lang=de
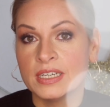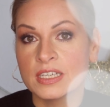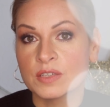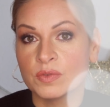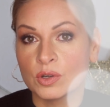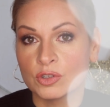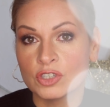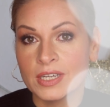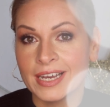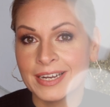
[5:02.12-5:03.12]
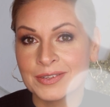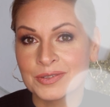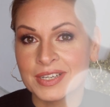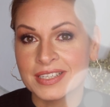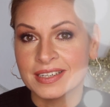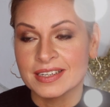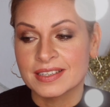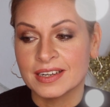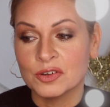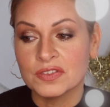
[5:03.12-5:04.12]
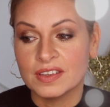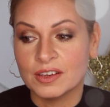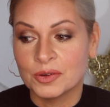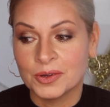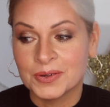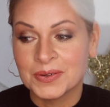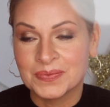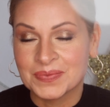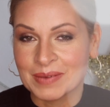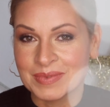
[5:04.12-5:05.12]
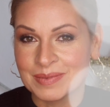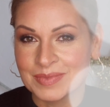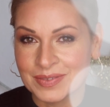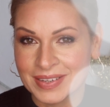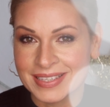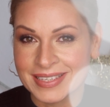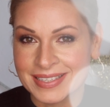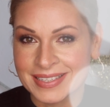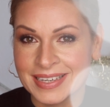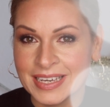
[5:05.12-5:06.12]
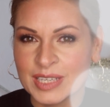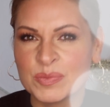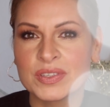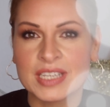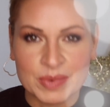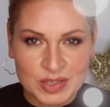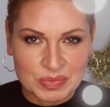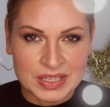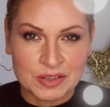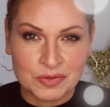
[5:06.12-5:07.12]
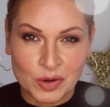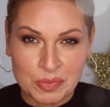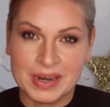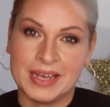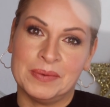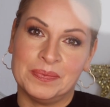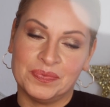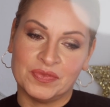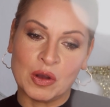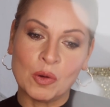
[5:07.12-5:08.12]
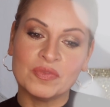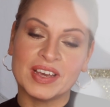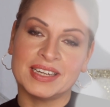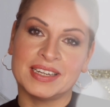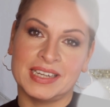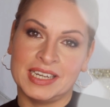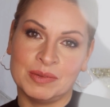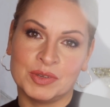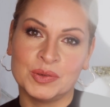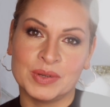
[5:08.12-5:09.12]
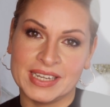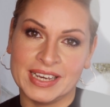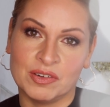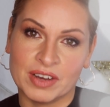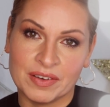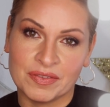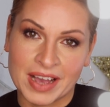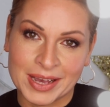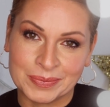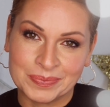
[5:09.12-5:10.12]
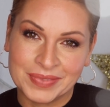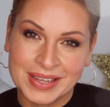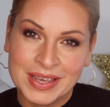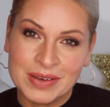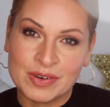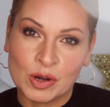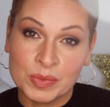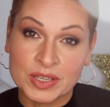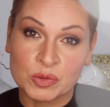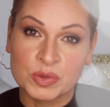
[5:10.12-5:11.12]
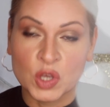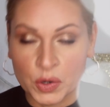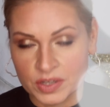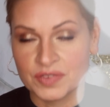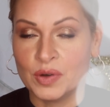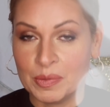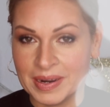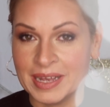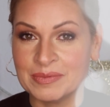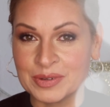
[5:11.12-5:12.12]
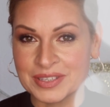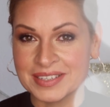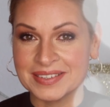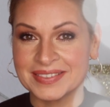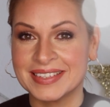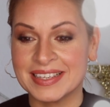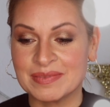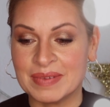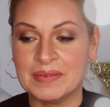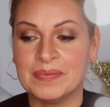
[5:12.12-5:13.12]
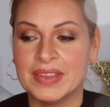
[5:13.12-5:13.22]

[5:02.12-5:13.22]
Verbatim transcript: nächste Woche schneiden, sodass ihr das dann auch sehen könnt am 27. Ich muss da mal so ein bisschen vorplanen. Warum werdet ihr dann in dem QA auch erfahren, warum ich so besonders vorplanen musste diesmal.